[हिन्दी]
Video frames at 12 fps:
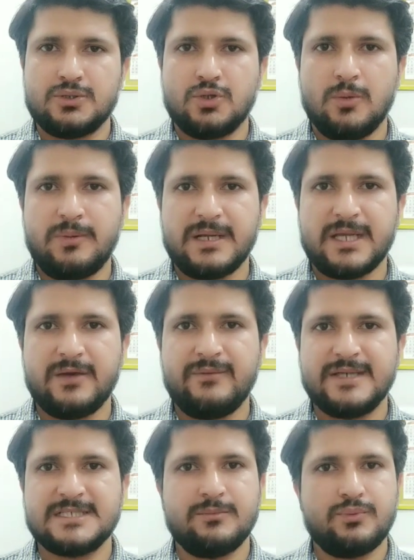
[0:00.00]
दो पंखे
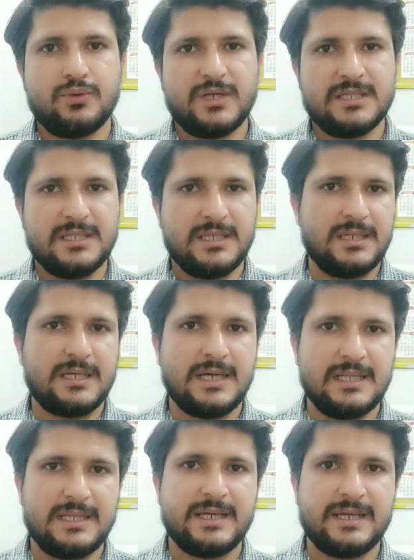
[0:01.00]
वैसे पूरे दिन
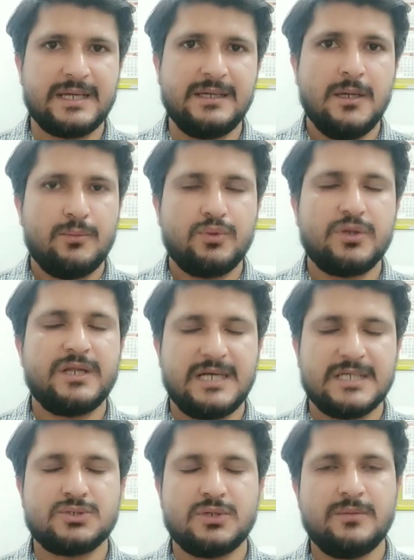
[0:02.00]
निकाल देंगे पूरी
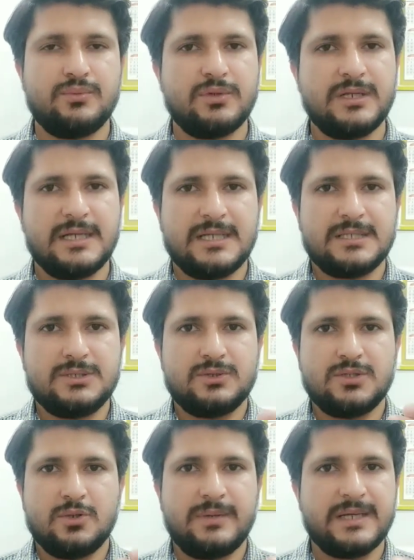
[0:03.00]
रात सॉरी पूरी रात जो
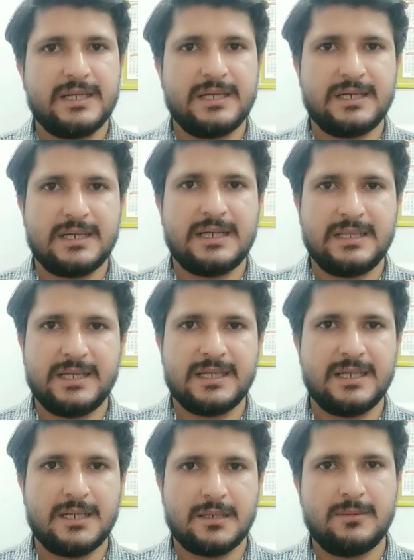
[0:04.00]
है दो पंखे निकाल
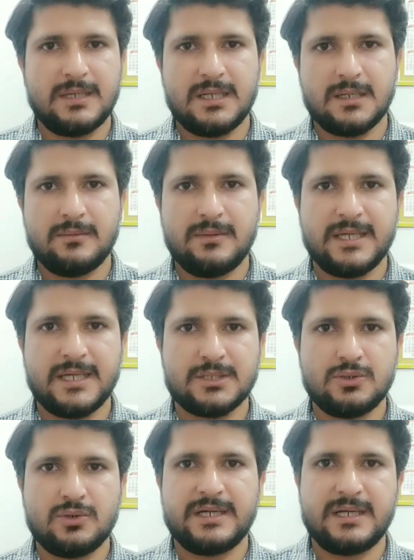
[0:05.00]
देंगे लगभग लगभग एक दो
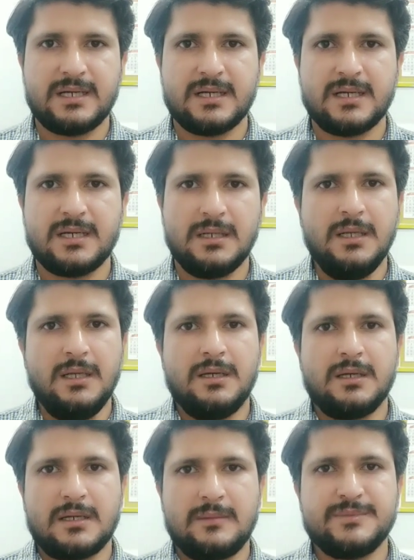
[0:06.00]
घंटा अगर
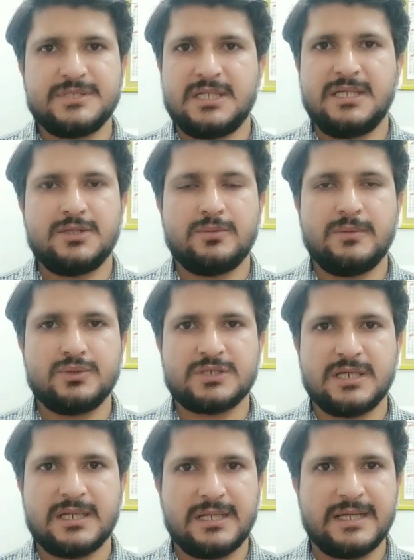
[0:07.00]
कम चले तो मैं उसके
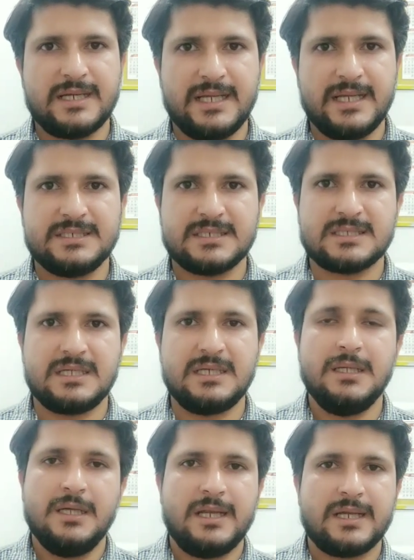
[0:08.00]
लिए कह नहीं सकता
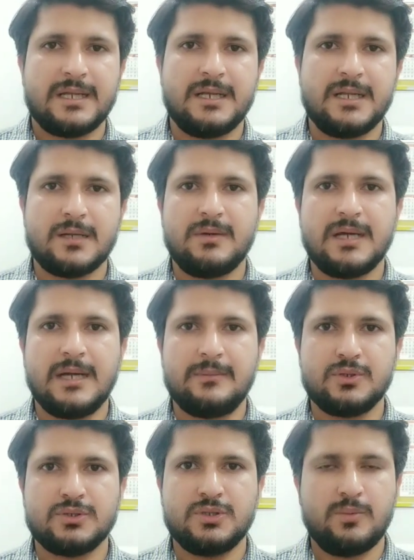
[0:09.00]
लेकिन लगभग आपको
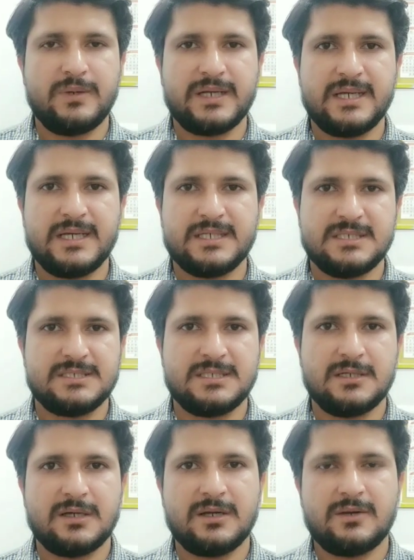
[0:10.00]
दो पंखे अस्सी से
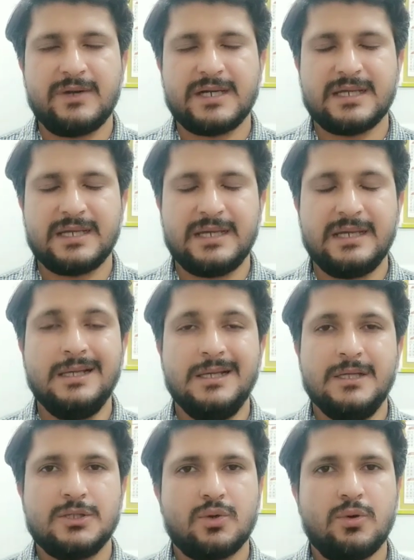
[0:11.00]
अगर वाट के हैं
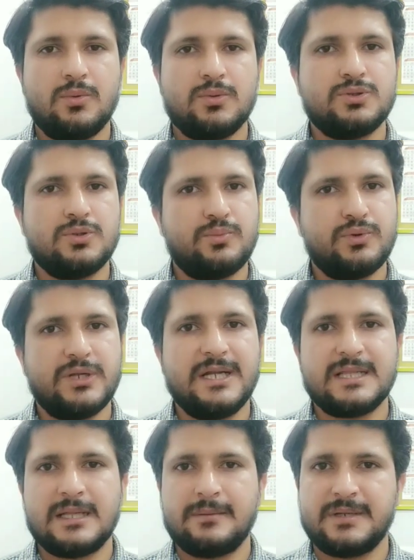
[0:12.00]
तो वो पूरी
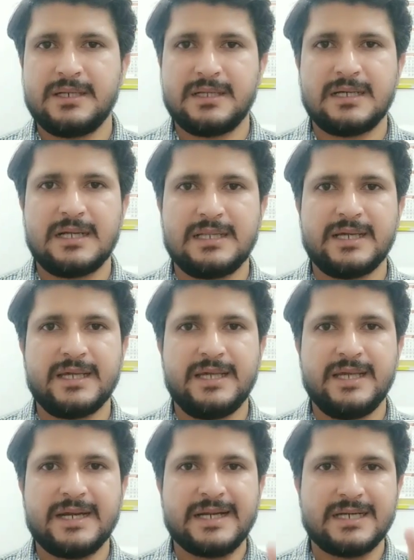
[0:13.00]
रात आपके निकाल देंगे
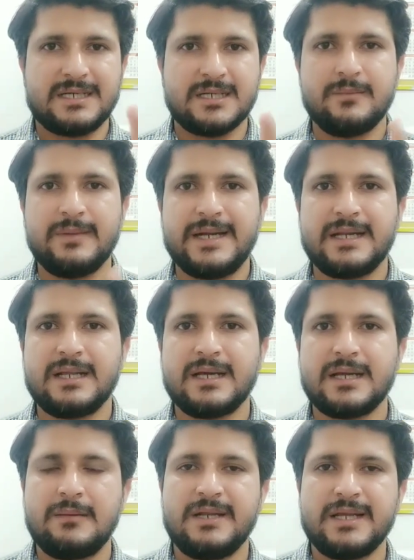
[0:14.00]
एक ट्रैक्टर की बैटरी अगर
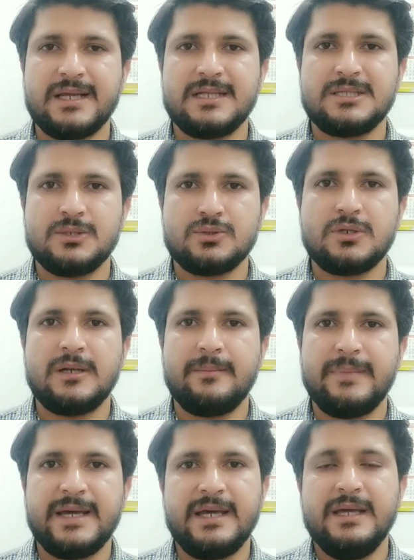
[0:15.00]
आप लेके आते हो तो
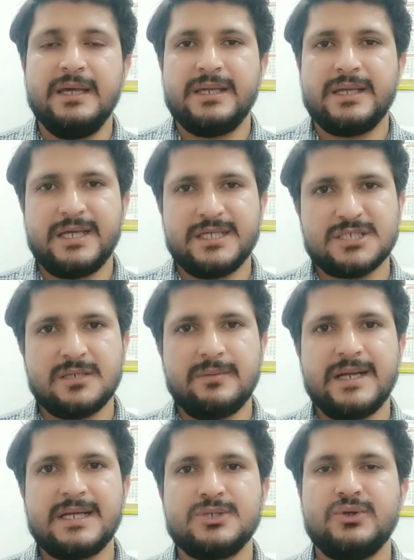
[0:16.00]
नब्बे ए की
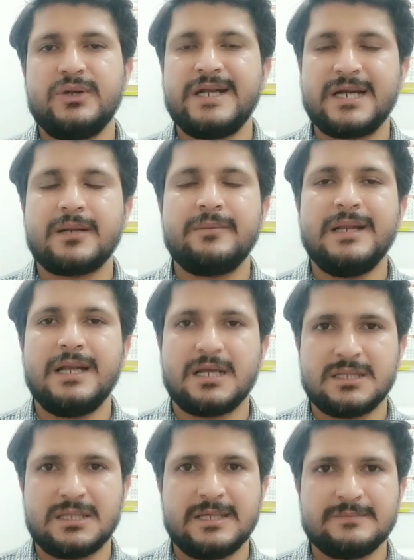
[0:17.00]
बैटरी जो है ट्रैक्टर में
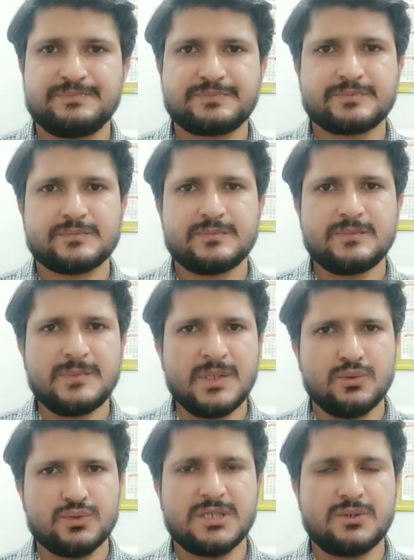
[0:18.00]
लगती है
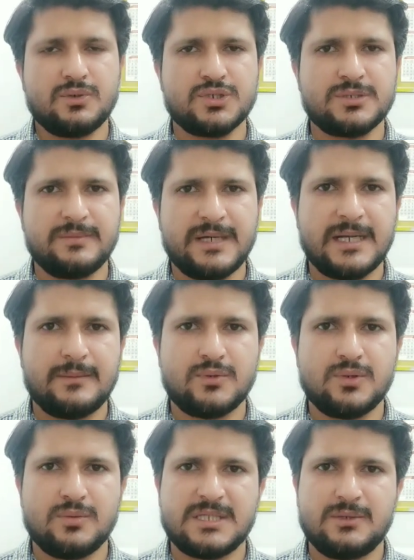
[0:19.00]
उसकी कॉस्ट में अगर आपको
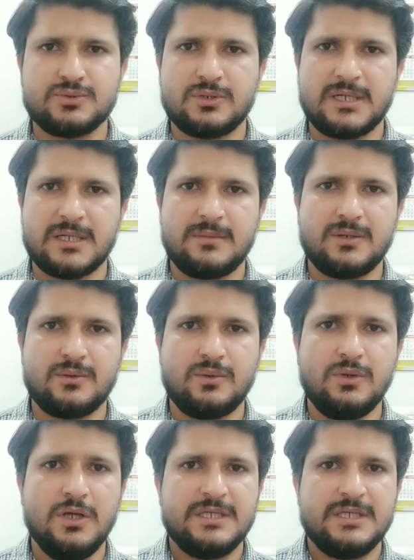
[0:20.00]
बताऊं तो लगभग वो
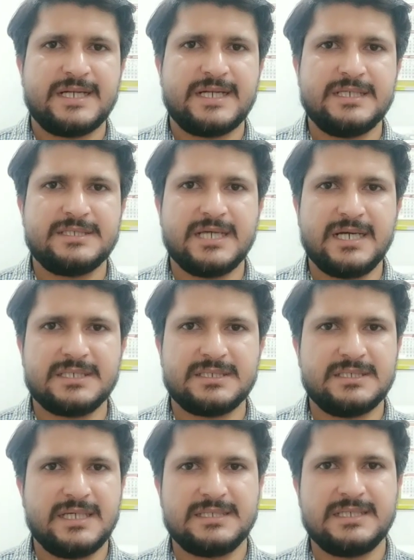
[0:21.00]
साढ़े चार
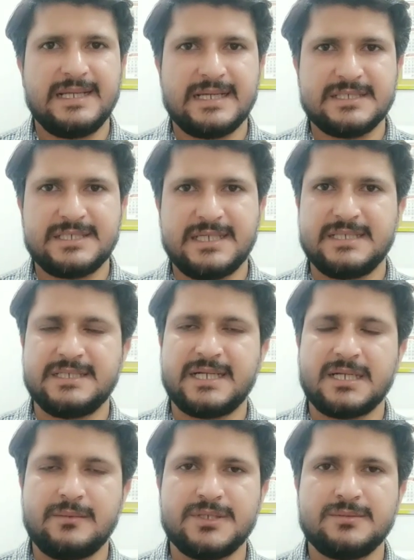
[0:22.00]
हज़ार से लेके छः हज़ार के
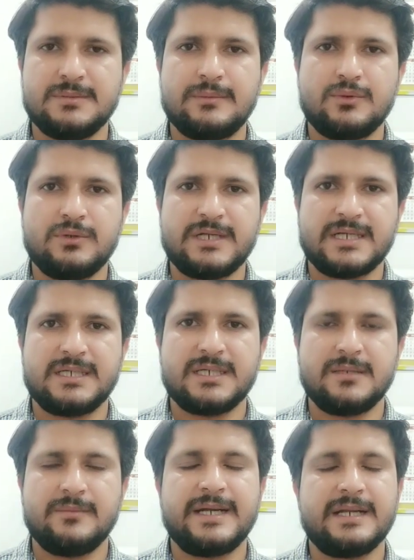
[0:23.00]
बीच में आपको ट्रैक्टर की
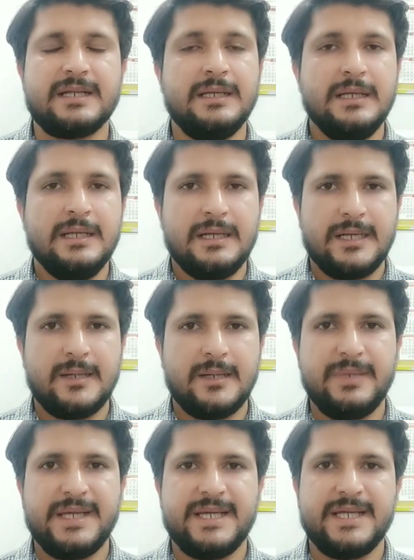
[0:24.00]
बैटरी नब्बे
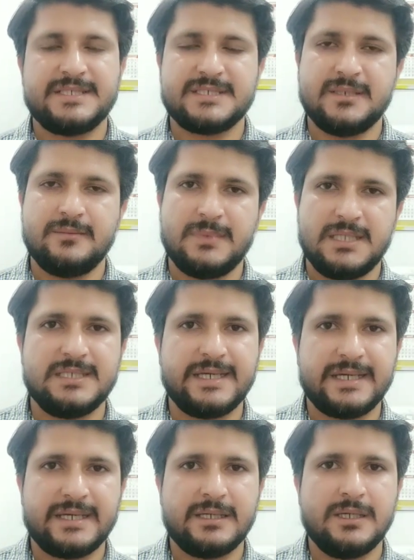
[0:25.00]
ए की मिल
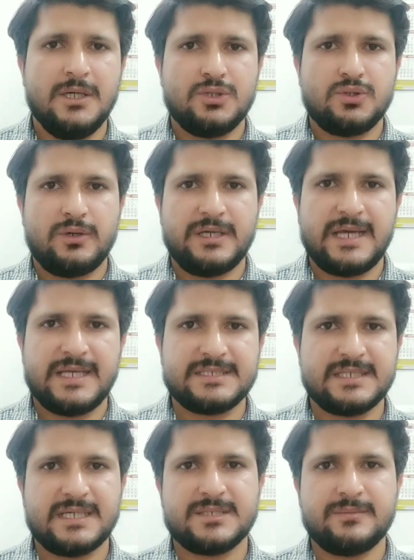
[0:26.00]
जाएगी तो ऐसे
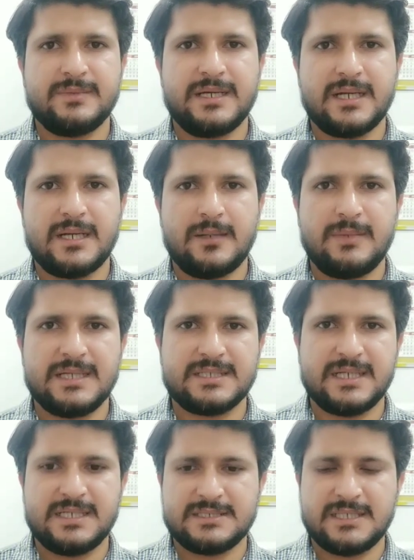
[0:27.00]
केस में अगर हम बात करें